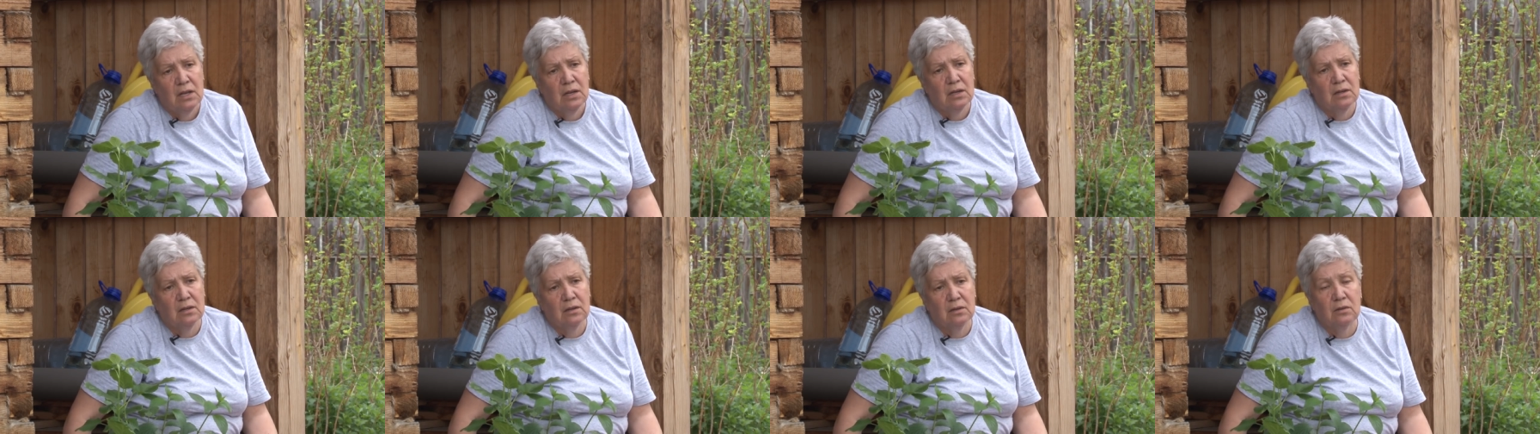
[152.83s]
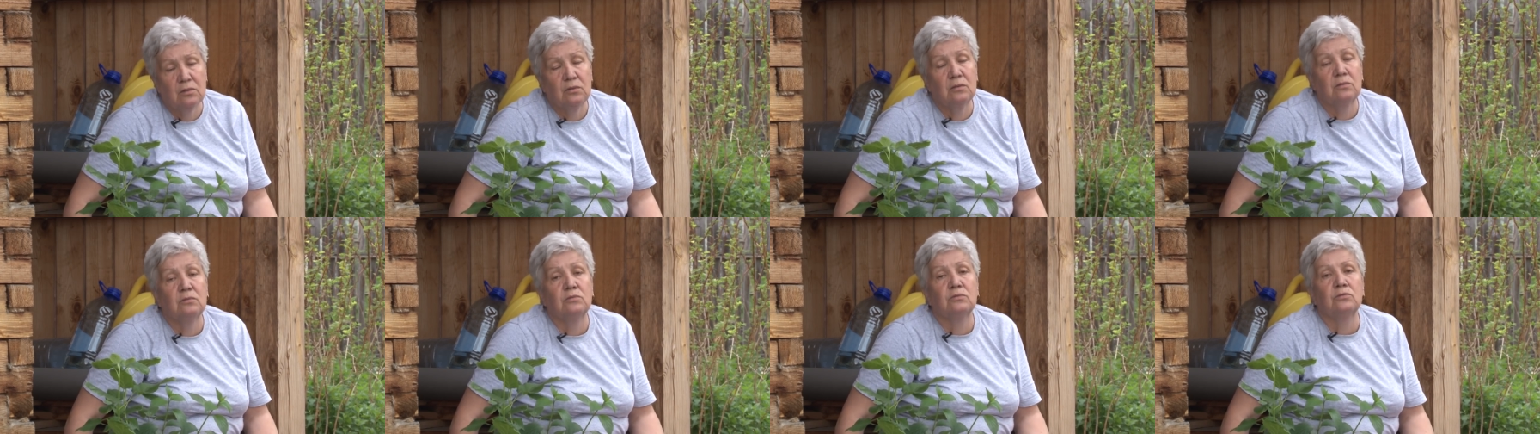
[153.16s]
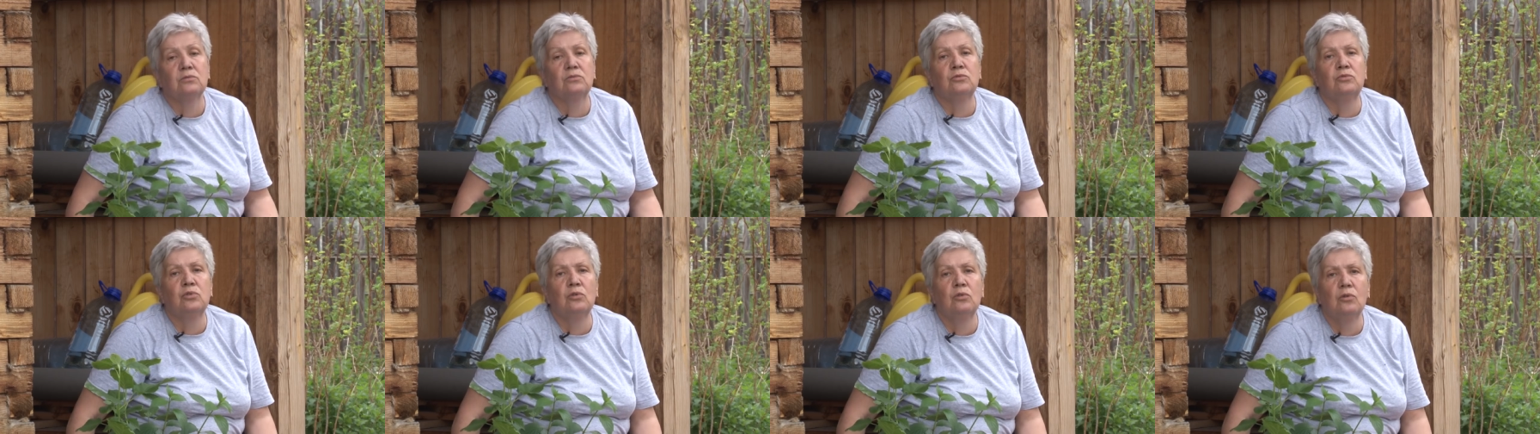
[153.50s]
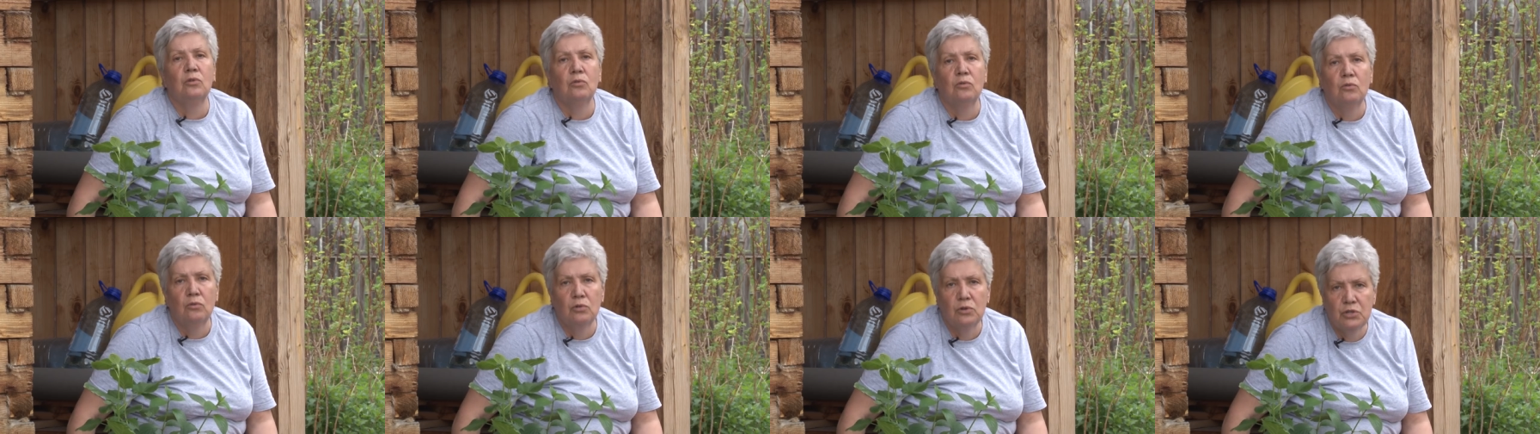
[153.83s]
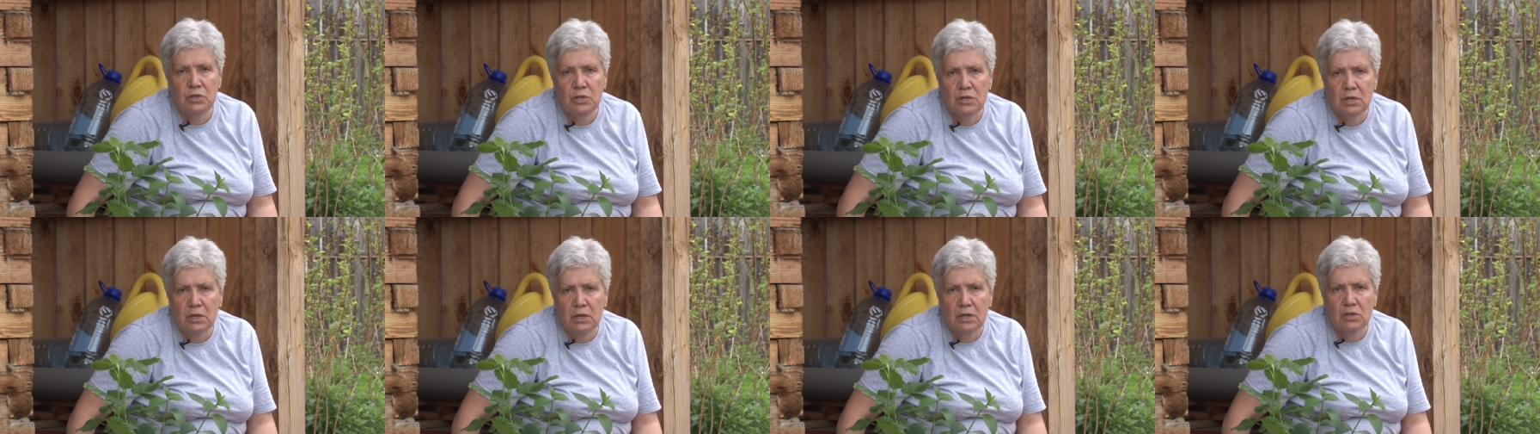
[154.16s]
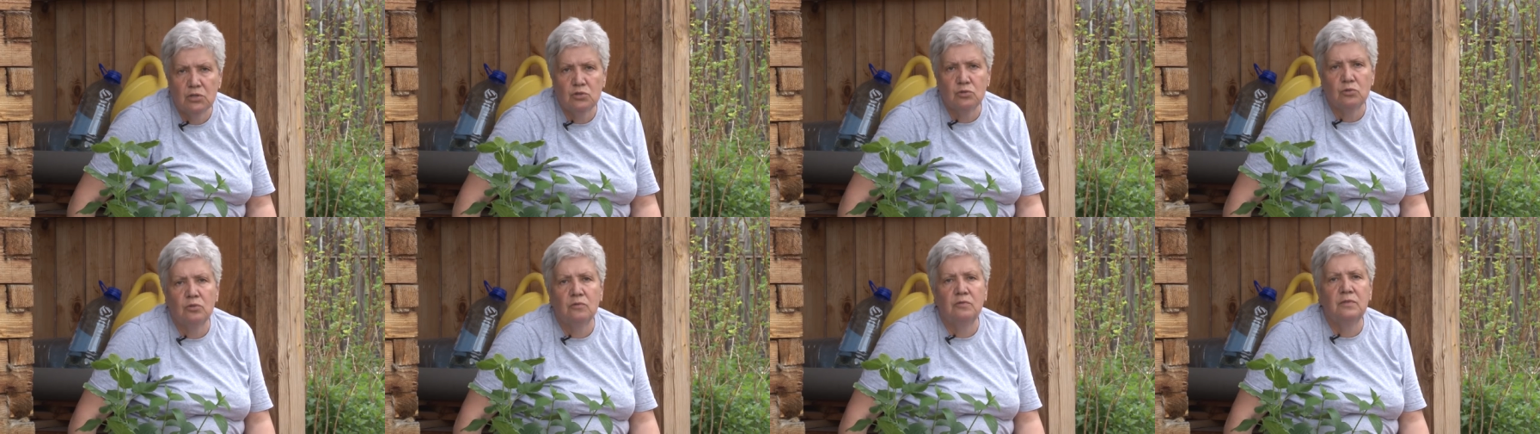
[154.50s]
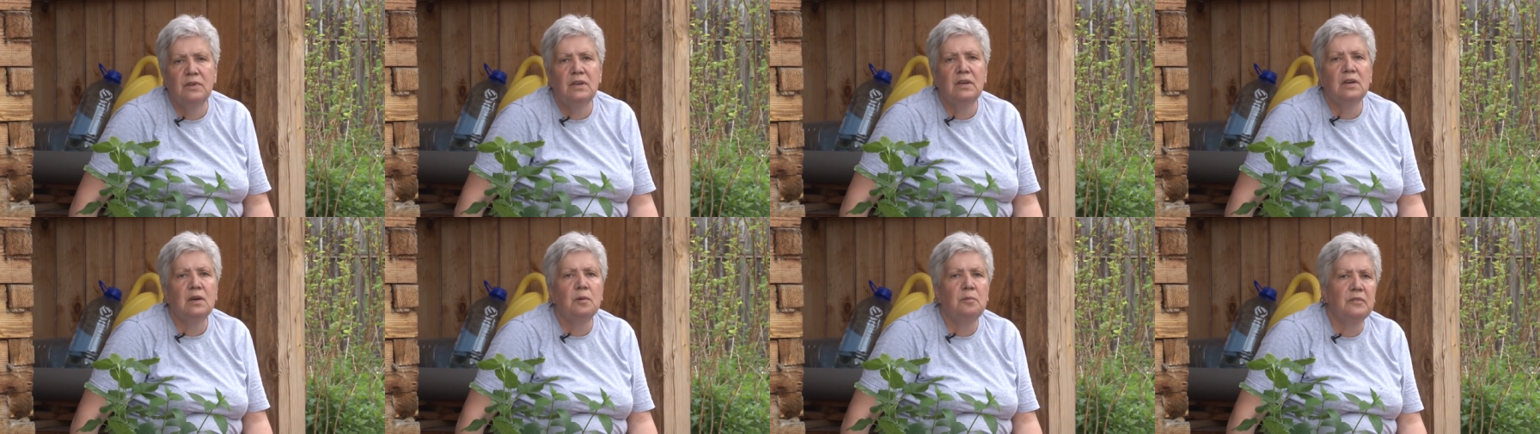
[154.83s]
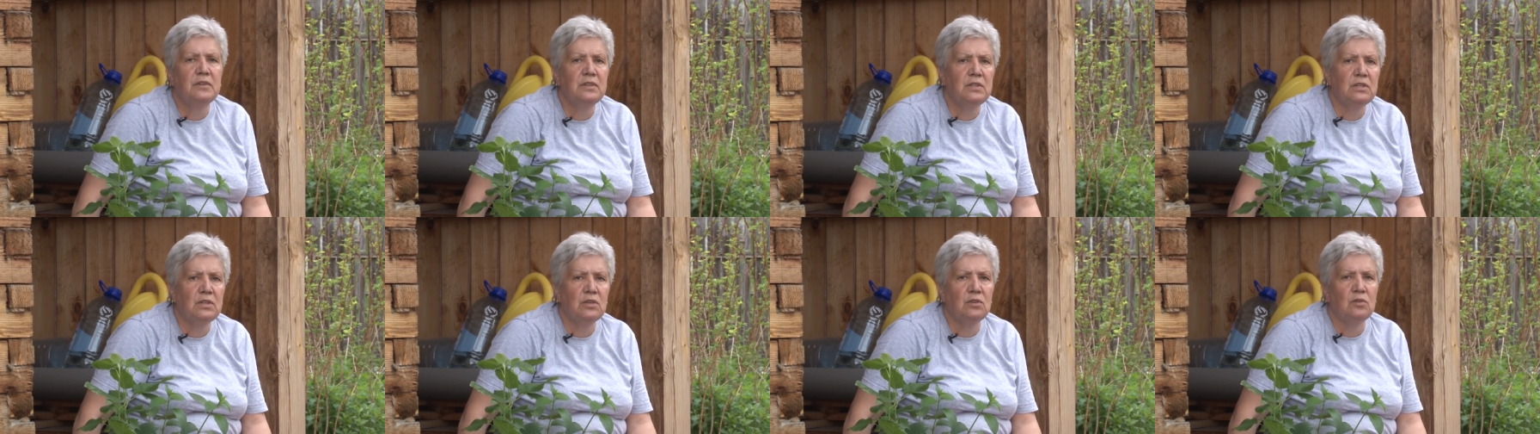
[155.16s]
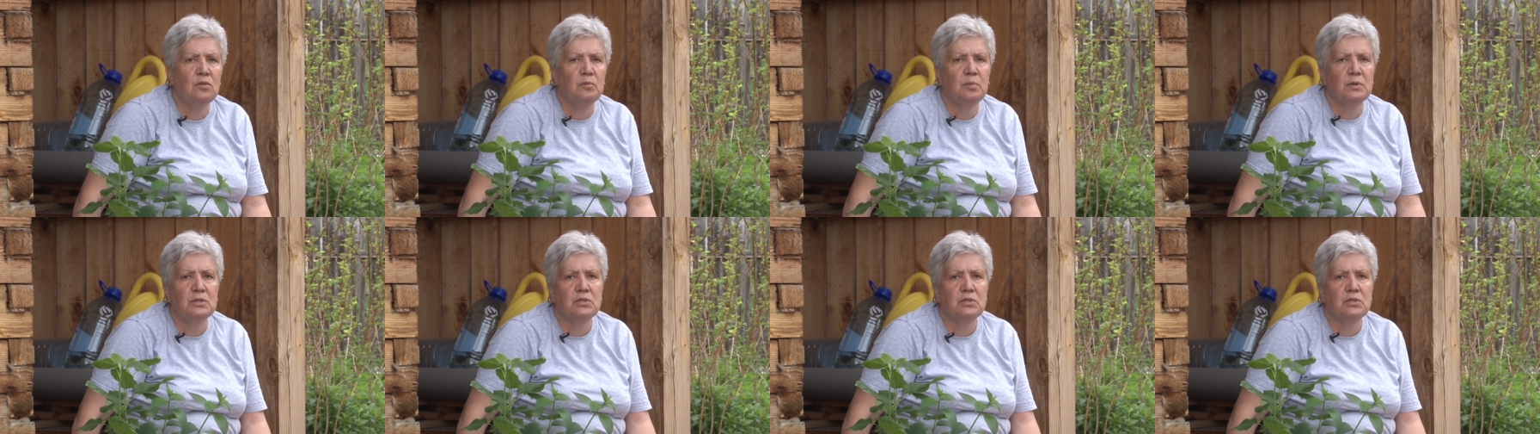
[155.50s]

а, то очень хорошо выкопайте ее,